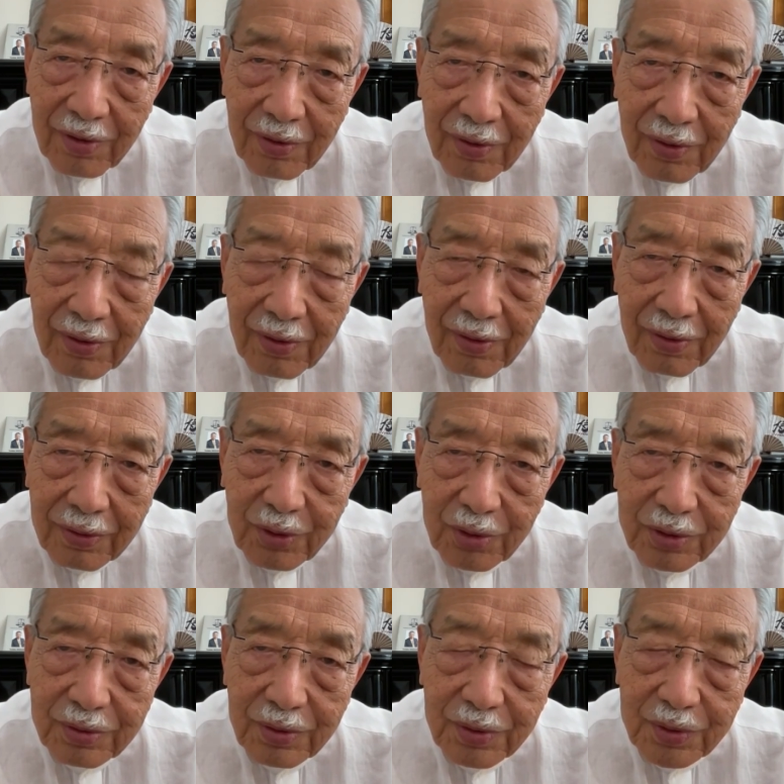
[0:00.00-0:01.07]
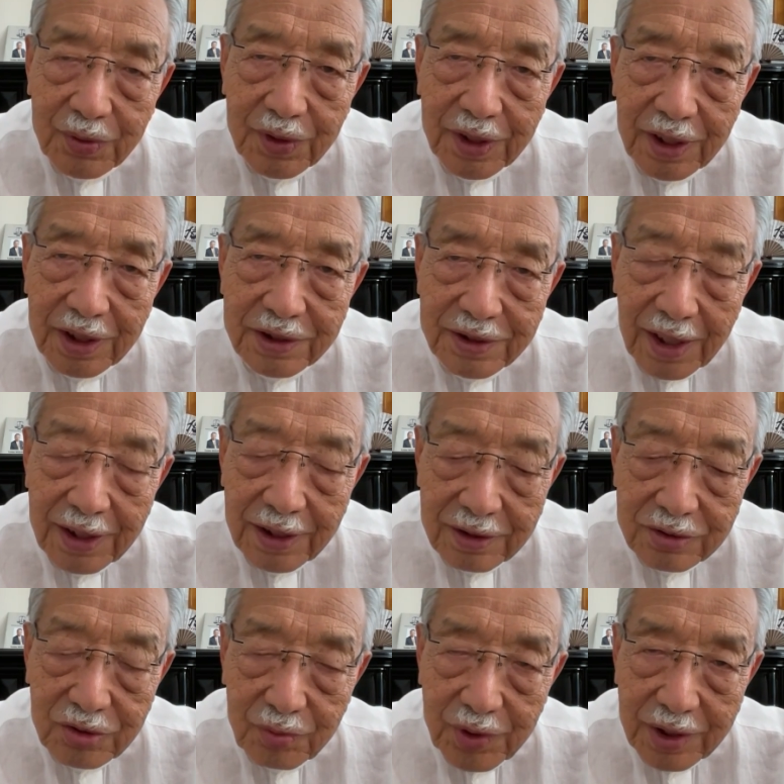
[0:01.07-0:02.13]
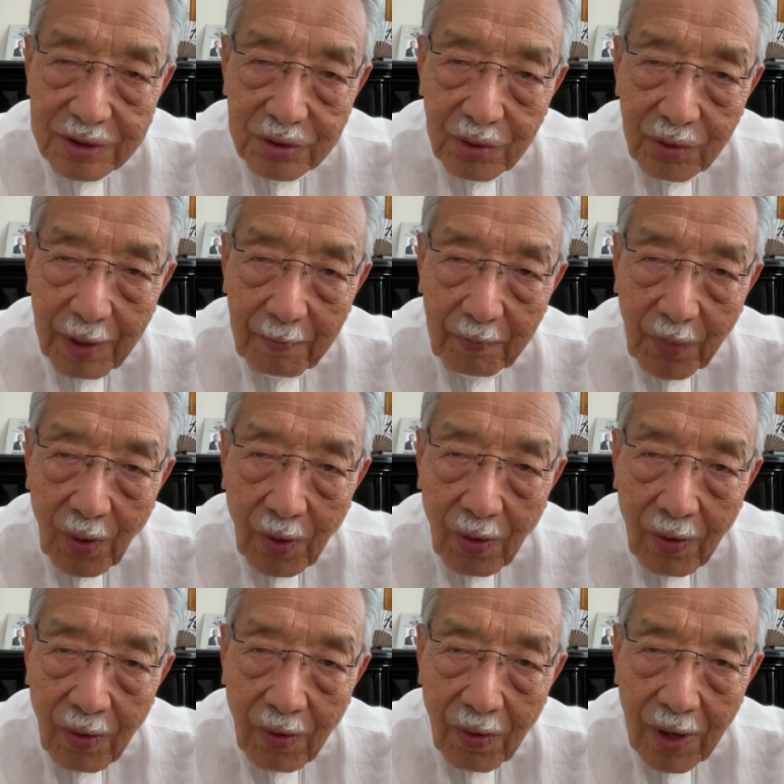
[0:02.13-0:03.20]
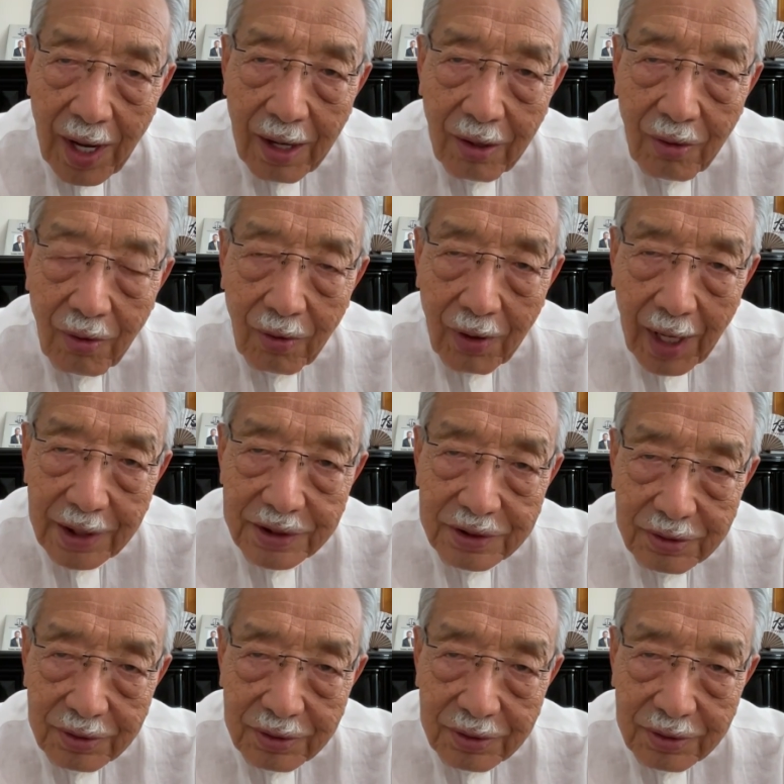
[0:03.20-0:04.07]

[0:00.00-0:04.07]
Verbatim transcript: と。ということでですね、ソビエト連邦が崩壊す